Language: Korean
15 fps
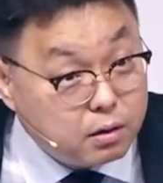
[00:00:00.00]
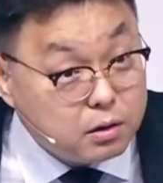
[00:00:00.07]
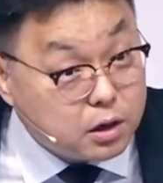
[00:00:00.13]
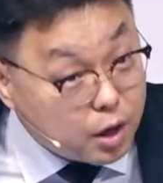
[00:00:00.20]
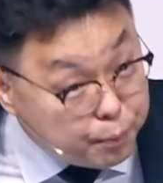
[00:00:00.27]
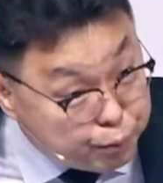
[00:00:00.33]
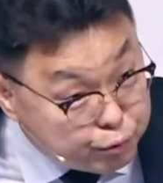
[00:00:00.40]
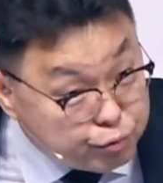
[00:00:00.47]

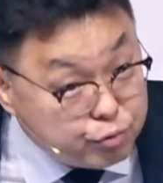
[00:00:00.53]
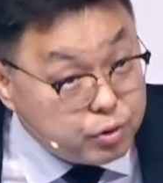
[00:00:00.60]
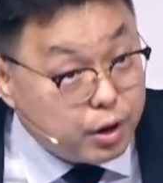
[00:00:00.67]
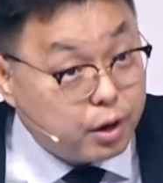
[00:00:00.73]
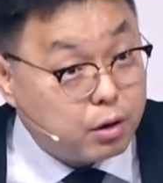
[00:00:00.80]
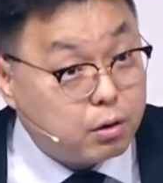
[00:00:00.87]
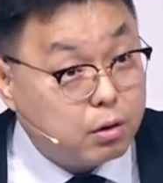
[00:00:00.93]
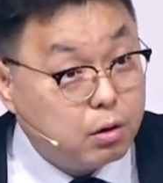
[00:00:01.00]
이게
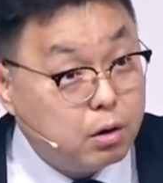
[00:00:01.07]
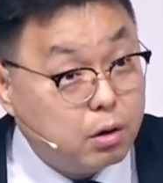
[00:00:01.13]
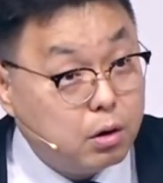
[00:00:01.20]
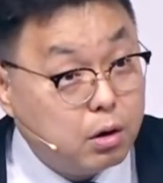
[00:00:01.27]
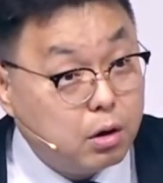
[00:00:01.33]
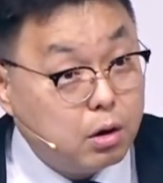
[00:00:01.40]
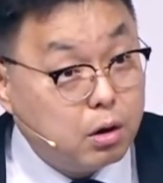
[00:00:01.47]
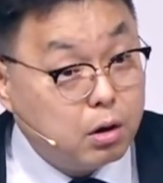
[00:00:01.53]
부흥이에요.
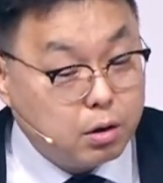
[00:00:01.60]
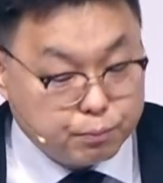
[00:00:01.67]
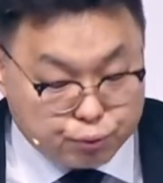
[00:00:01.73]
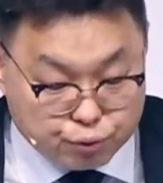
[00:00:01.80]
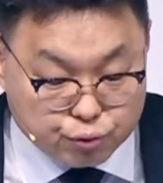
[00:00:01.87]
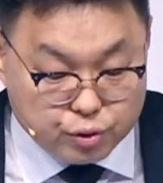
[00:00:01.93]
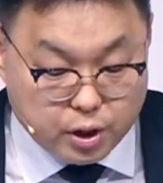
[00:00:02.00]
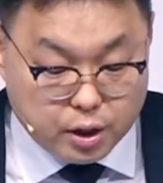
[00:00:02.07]

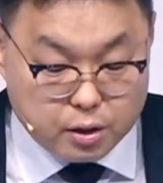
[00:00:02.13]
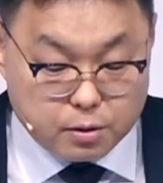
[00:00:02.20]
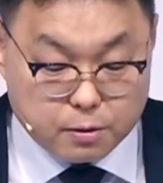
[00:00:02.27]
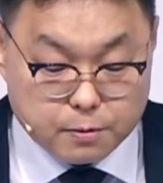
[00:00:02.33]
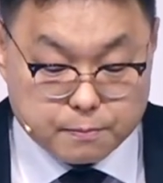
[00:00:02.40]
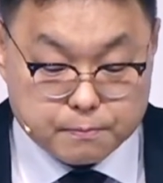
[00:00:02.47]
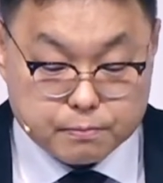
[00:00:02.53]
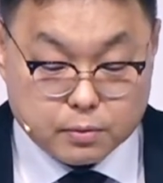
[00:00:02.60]
부흥이에요.
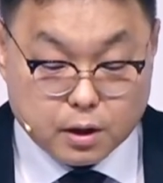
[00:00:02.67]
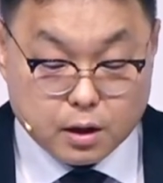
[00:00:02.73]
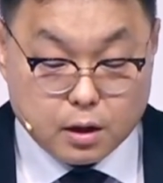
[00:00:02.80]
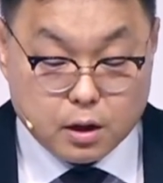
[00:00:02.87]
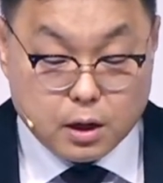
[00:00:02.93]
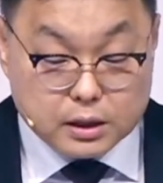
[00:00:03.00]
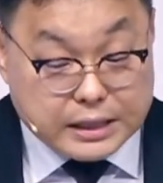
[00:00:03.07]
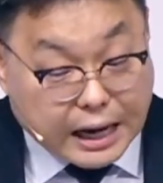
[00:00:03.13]

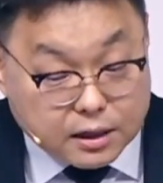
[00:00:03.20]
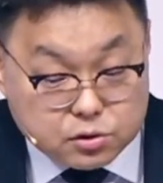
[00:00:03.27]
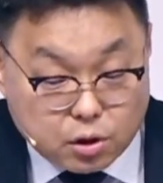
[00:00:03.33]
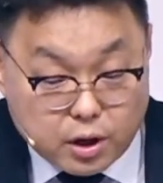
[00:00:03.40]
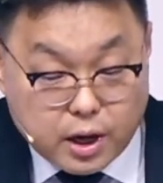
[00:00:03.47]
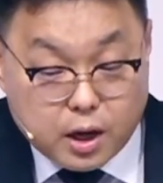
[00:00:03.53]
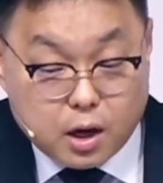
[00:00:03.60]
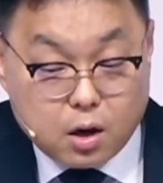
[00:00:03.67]

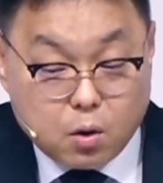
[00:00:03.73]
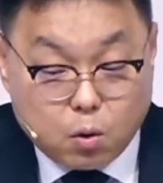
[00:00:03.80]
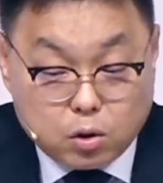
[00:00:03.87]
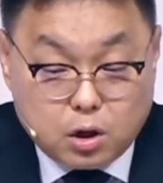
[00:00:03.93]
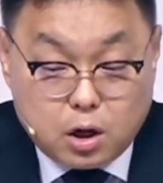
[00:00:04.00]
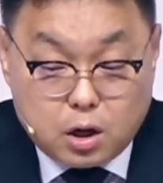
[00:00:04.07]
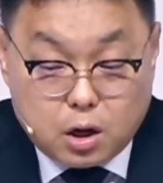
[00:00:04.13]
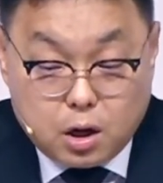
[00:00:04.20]
4절에
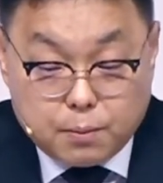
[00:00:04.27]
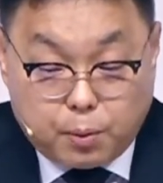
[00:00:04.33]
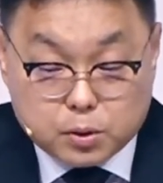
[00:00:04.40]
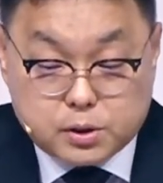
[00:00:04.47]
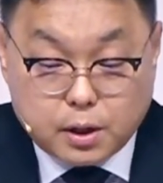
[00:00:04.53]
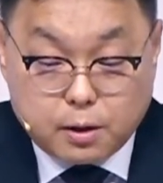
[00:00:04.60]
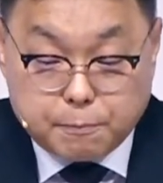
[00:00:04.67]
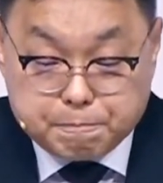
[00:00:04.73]
오늘
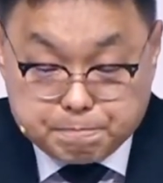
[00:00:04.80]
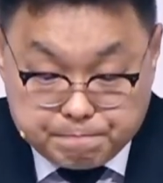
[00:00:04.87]
보세요.